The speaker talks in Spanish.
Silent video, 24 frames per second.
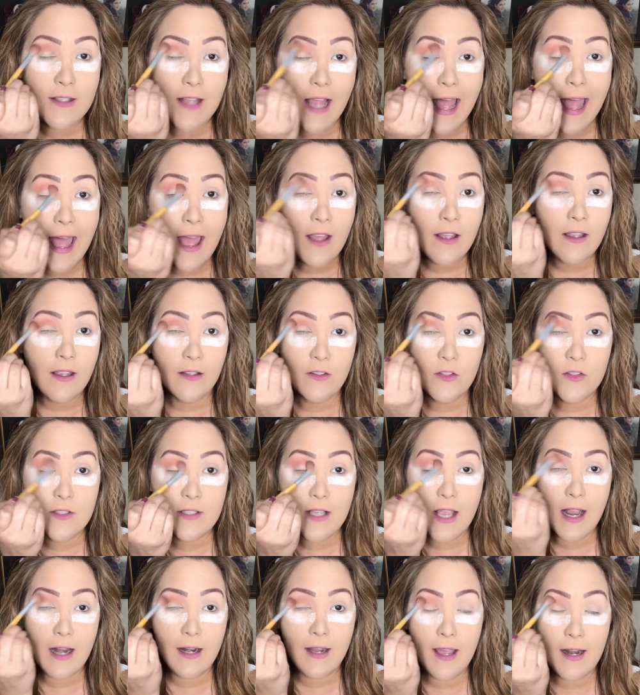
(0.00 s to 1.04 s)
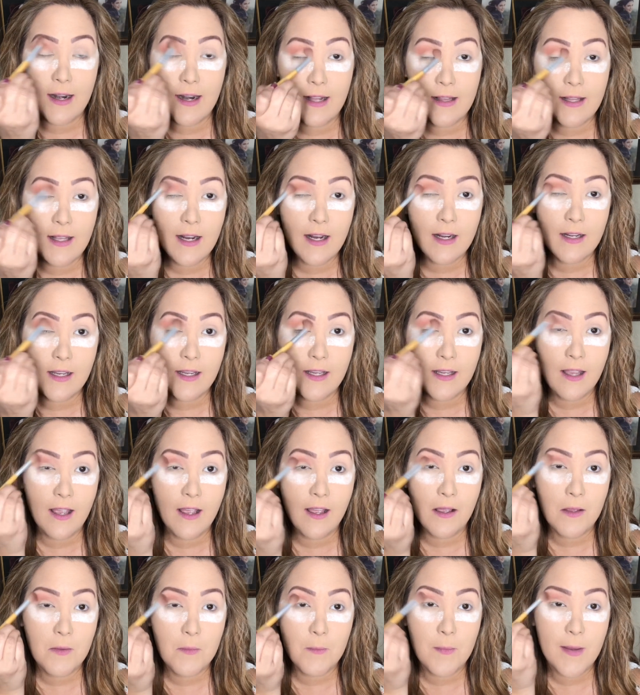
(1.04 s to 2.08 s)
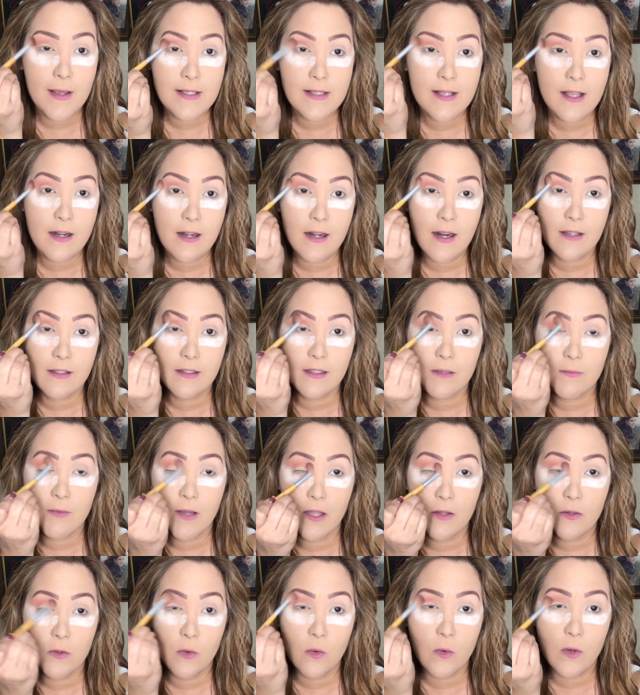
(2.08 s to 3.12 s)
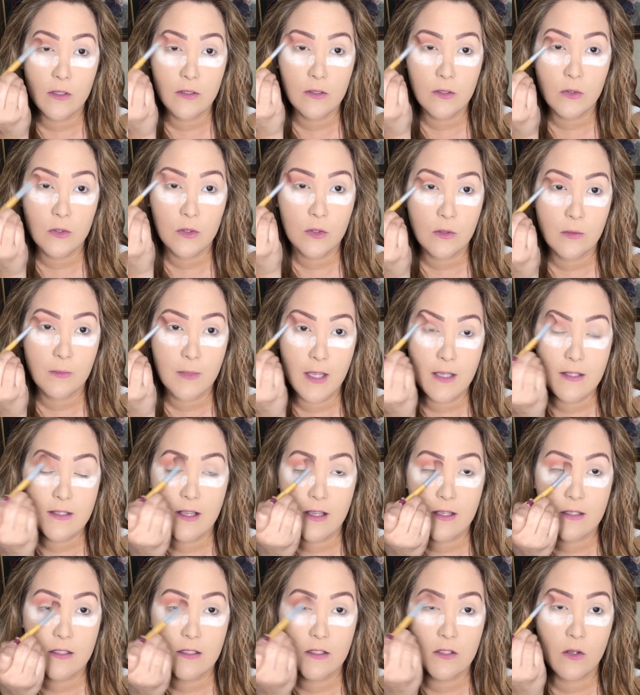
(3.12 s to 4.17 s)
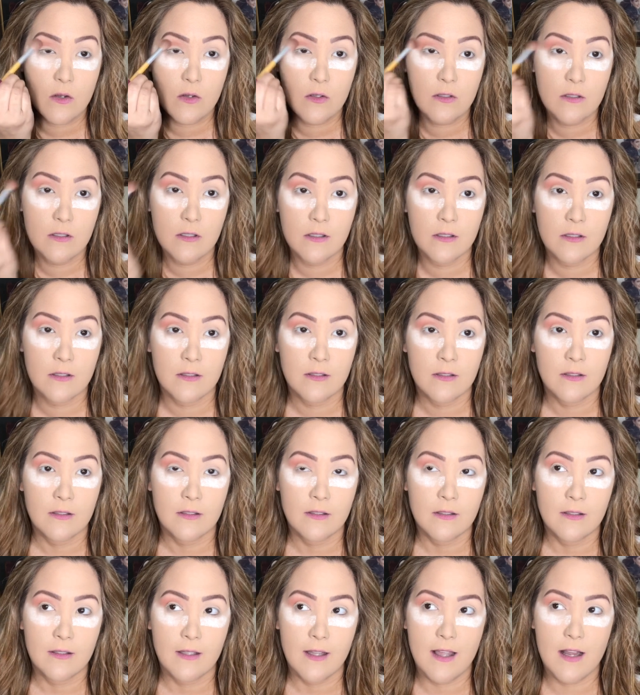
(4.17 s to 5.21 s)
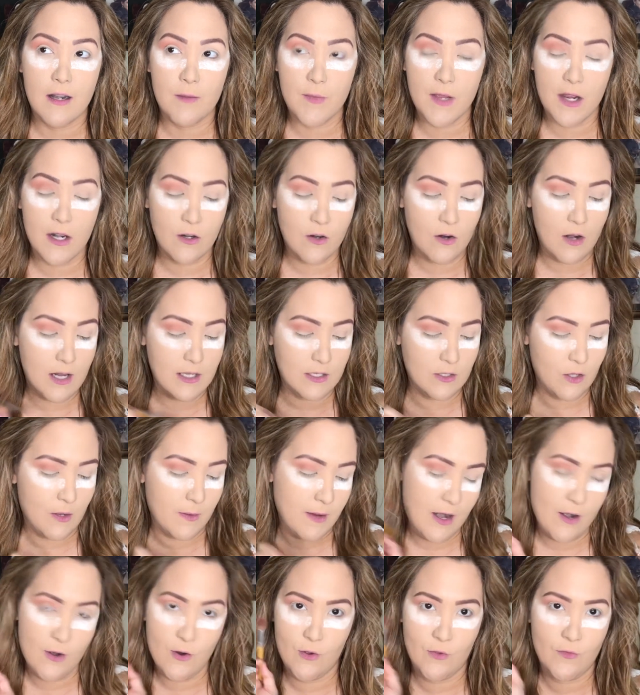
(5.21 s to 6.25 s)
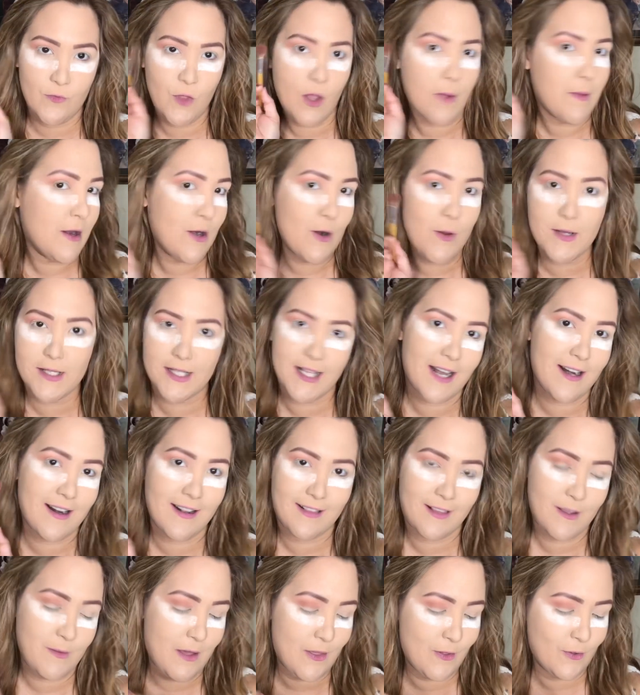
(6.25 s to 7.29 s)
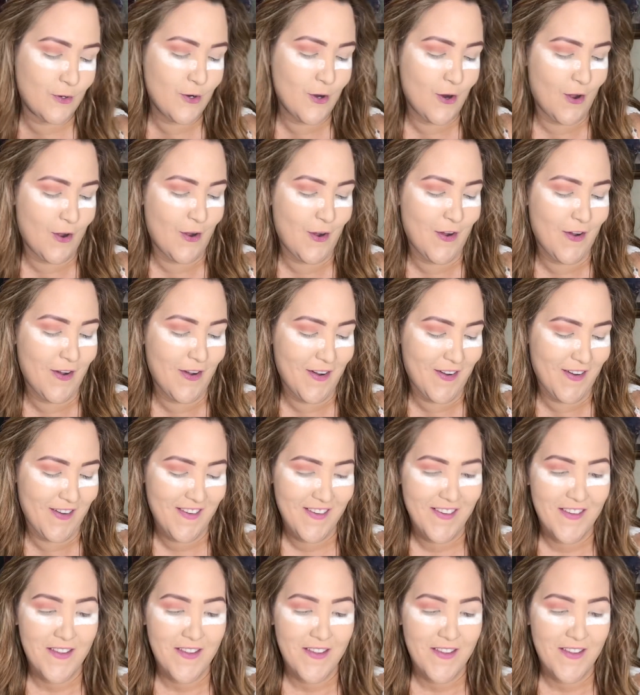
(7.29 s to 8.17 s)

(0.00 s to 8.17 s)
Ah, entonces el canal de la niña va a ser reactivado cuando tú veas esto. El miércoles todavía no, todavía no va a estar reactivado. No.